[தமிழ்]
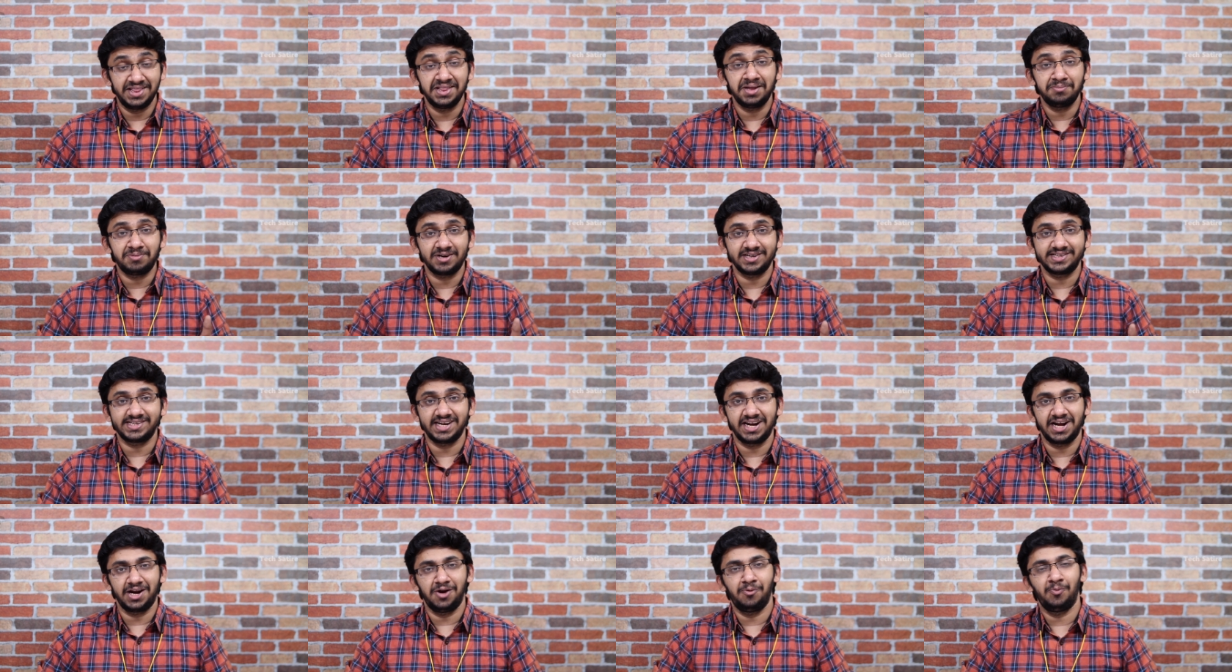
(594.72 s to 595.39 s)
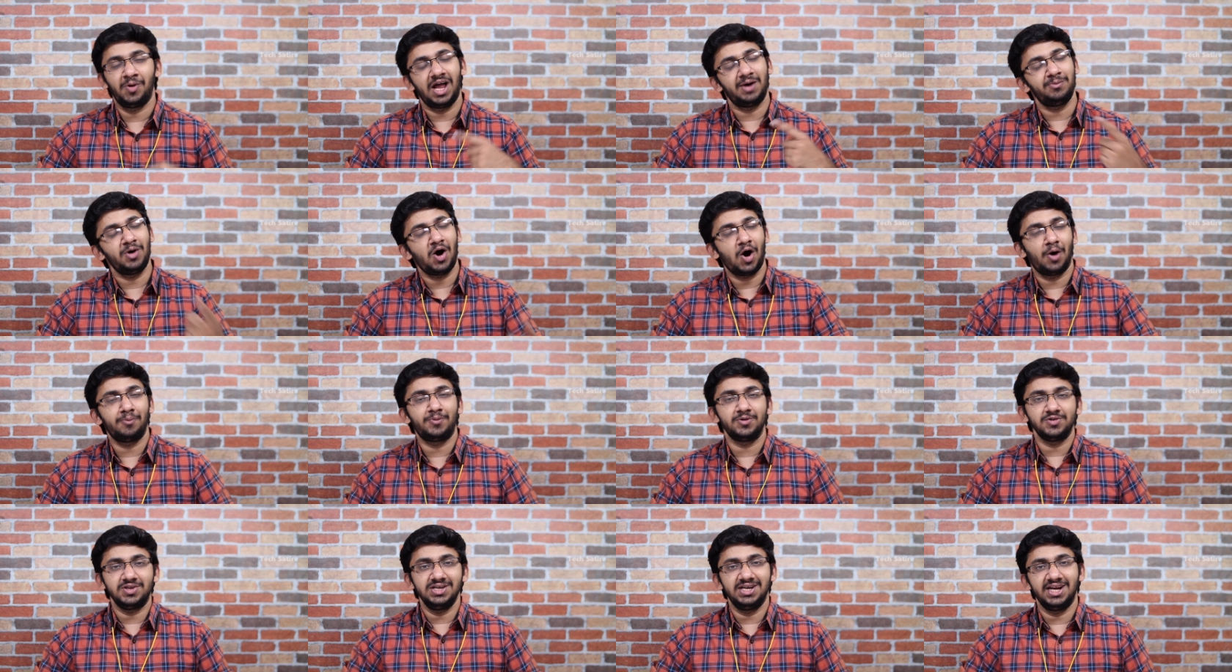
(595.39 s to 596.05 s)
எந்த பிரச்சனைகளும் இல்லாமல்
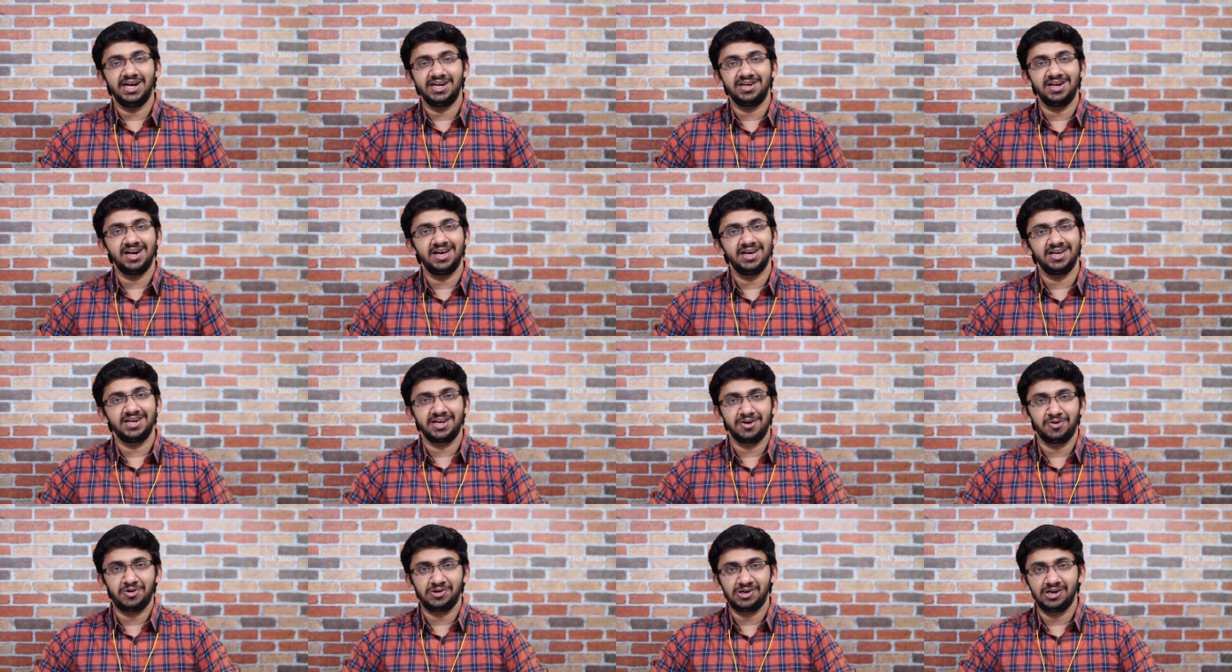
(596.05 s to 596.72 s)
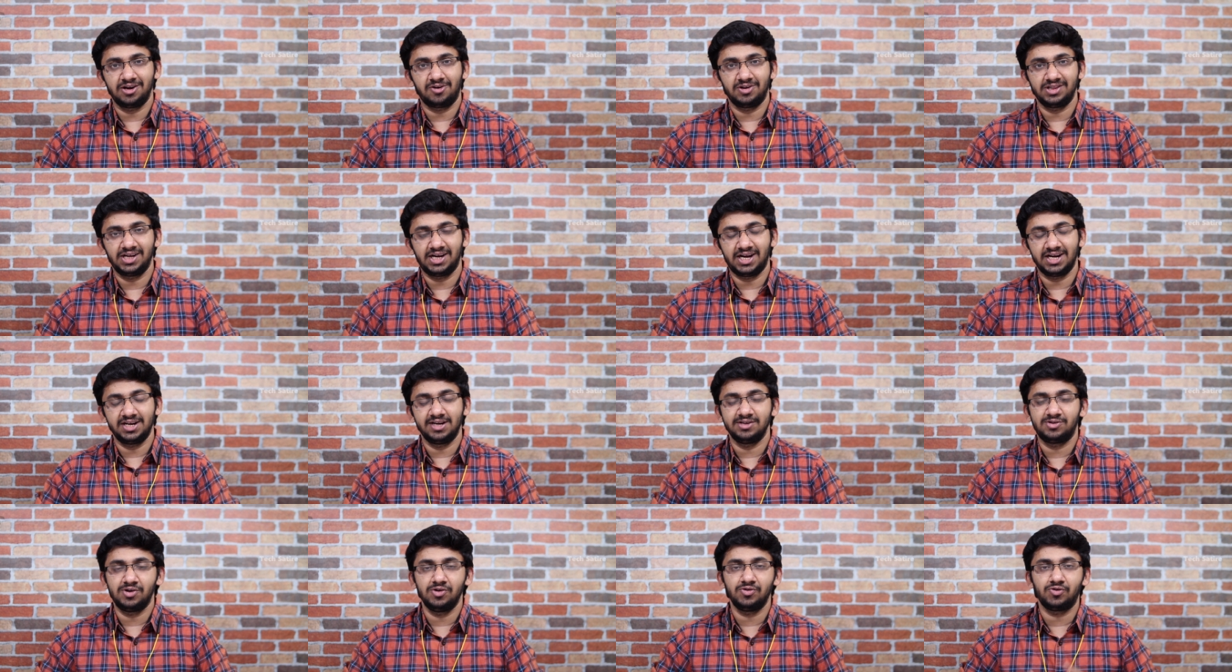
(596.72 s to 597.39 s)
ஆப்போசிட் எண்ணில் இருக்கிறவங்களுக்கு வந்து
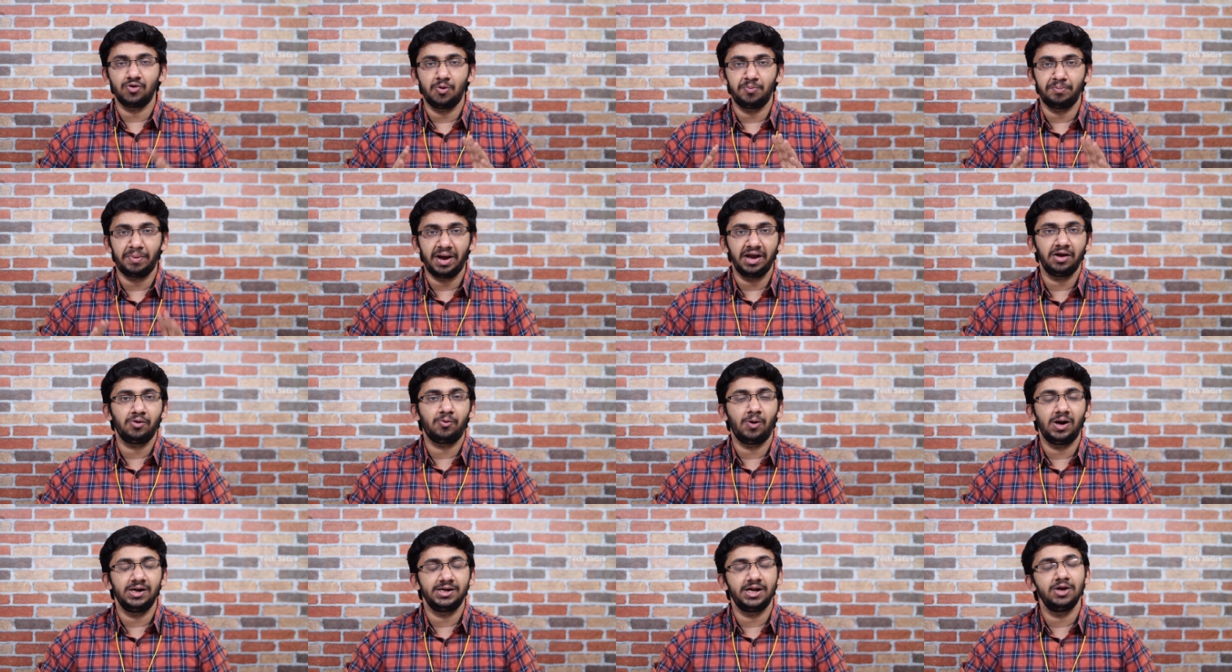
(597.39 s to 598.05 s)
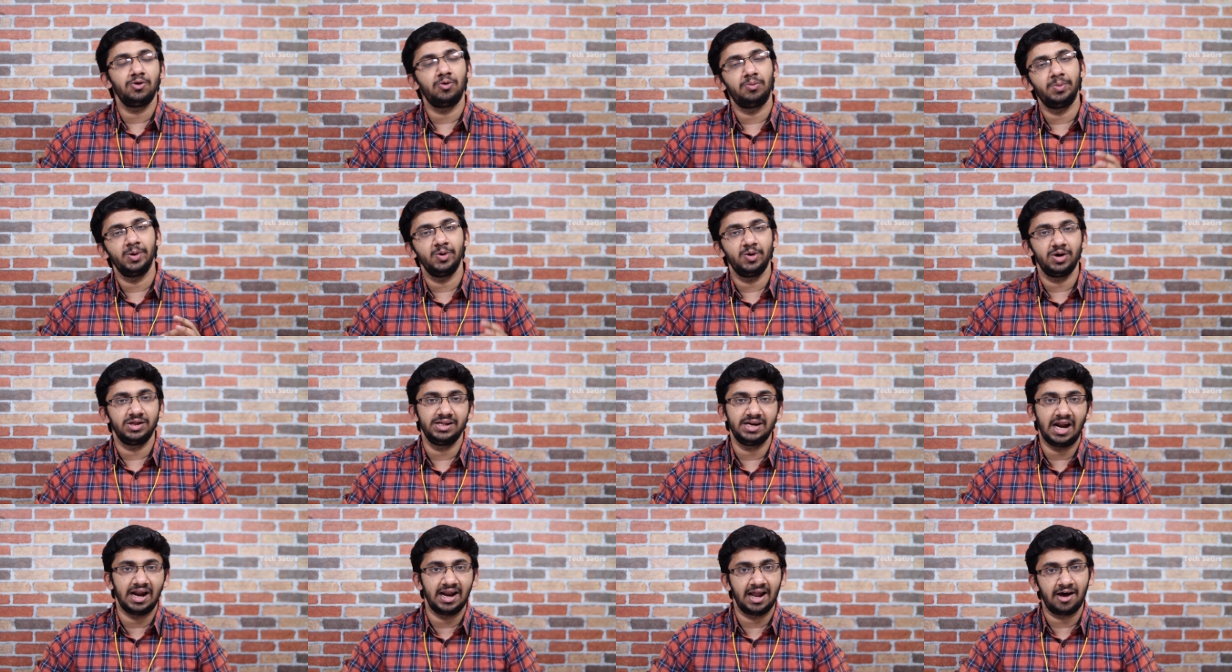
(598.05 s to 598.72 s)
கேட்டுச்சு ஸோ மைக் குவாலிட்டி ரொம்பவே
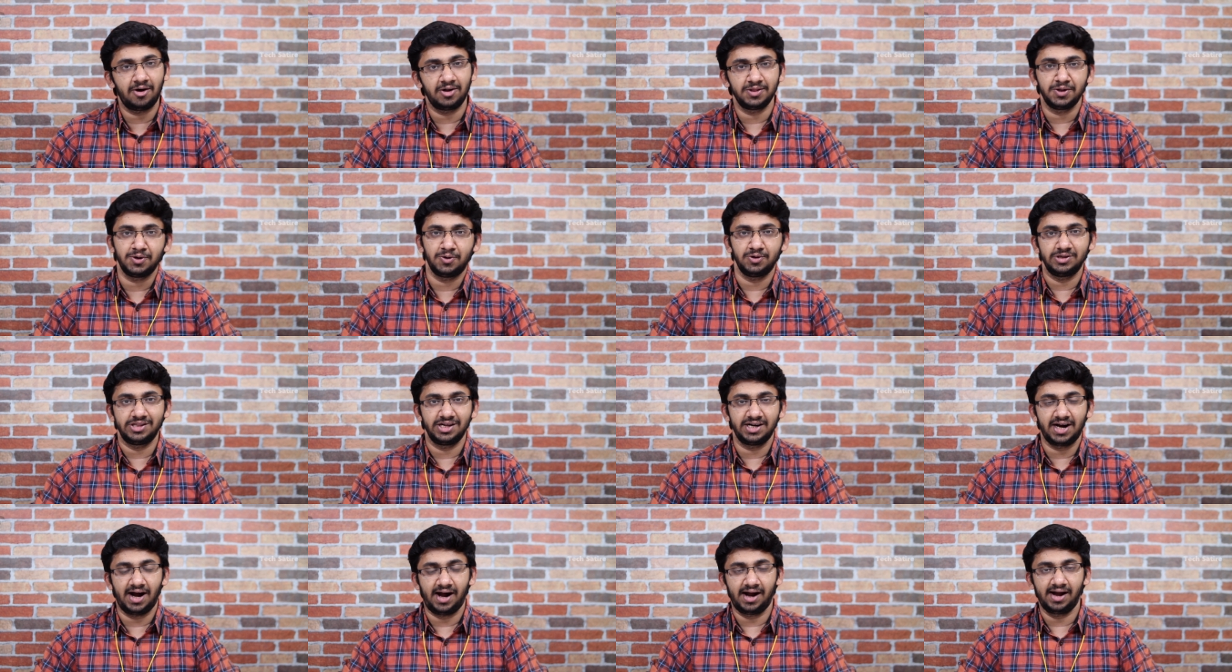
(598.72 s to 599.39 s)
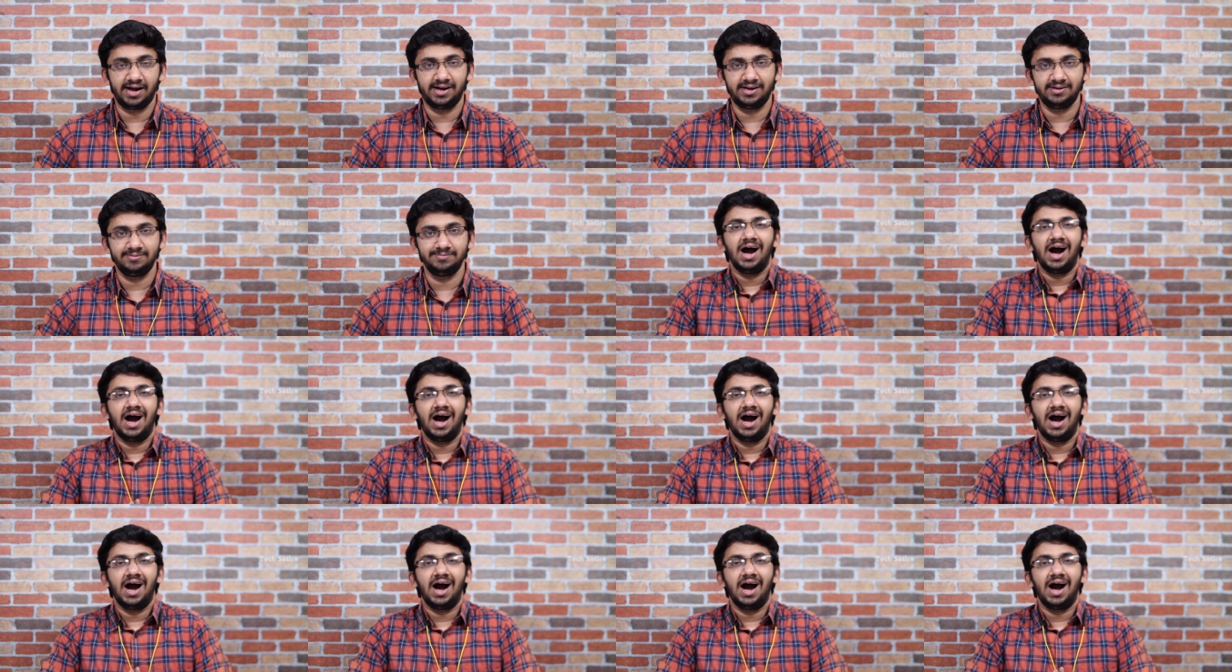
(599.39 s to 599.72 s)
வந்து நல்லா வந்து கொடுத்துருக்காங்க